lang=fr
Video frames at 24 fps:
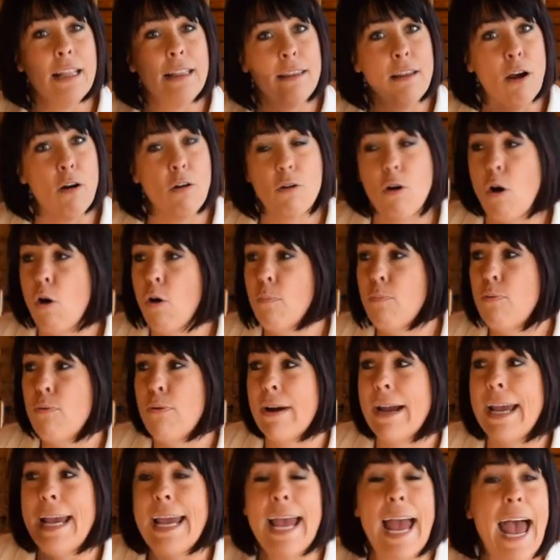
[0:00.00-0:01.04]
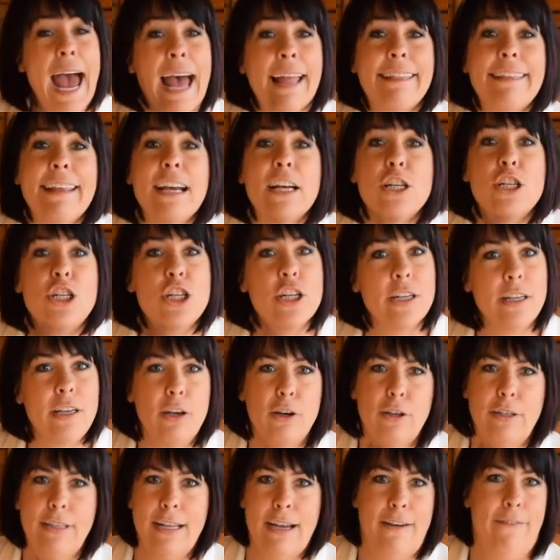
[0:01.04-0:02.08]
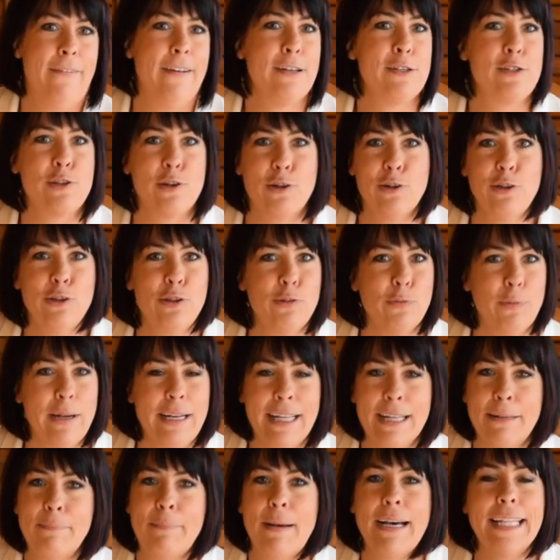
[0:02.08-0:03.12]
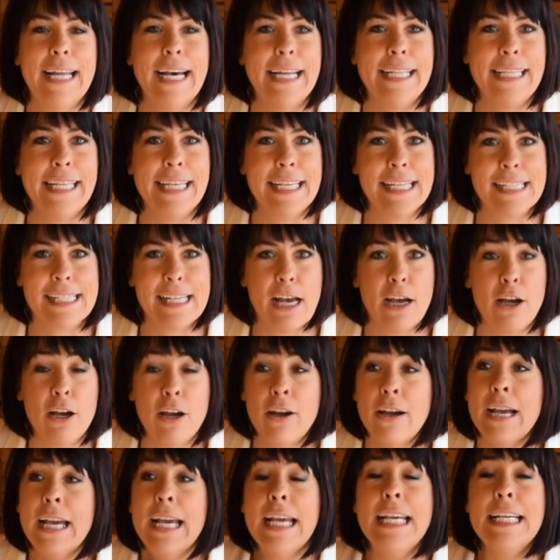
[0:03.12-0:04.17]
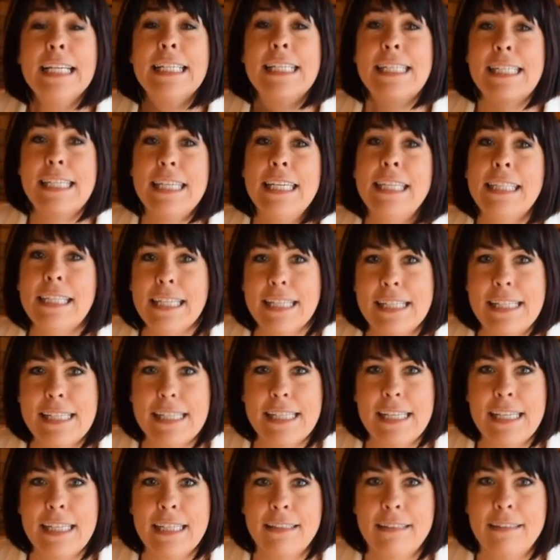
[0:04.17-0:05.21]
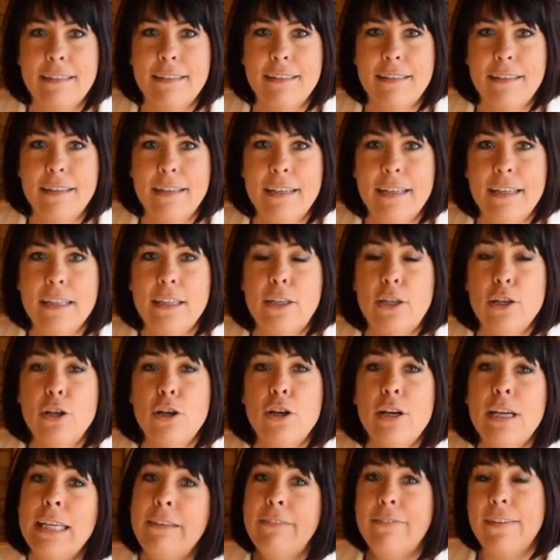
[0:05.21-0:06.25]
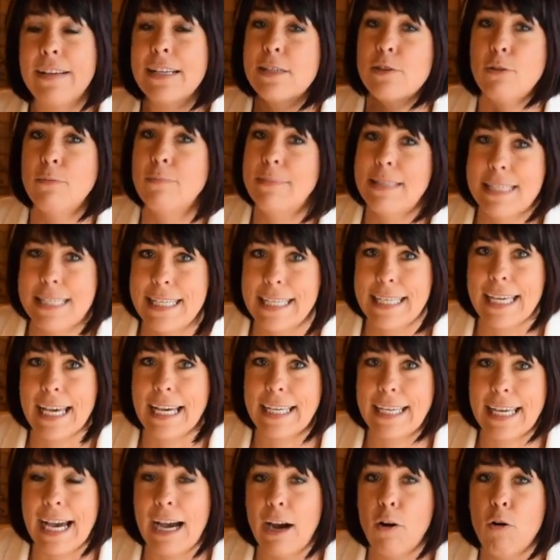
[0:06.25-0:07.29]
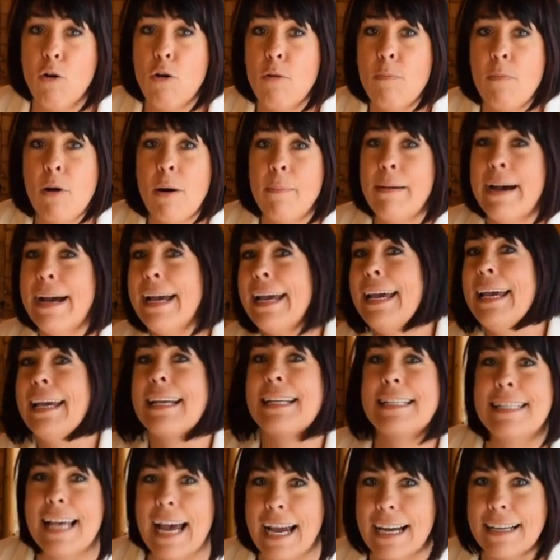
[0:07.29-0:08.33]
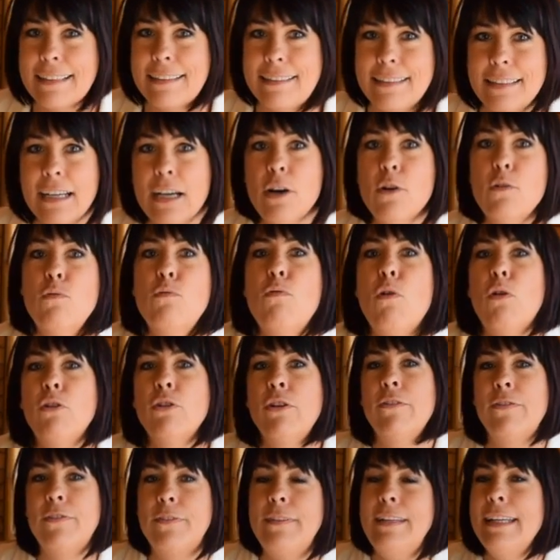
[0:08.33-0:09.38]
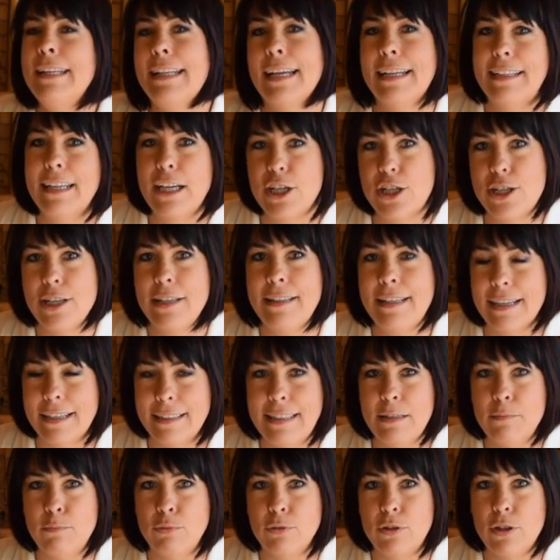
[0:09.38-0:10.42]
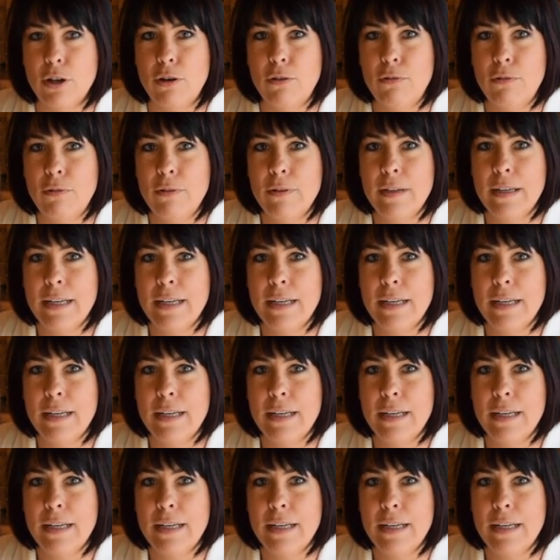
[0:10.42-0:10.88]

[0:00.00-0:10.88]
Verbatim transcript: Donc, on pourrait attacher un enfant sur une toilette pendant des heures s'il décide qu'il fait son petit caca au moment exact où on a fini d'attacher le dernier bouton.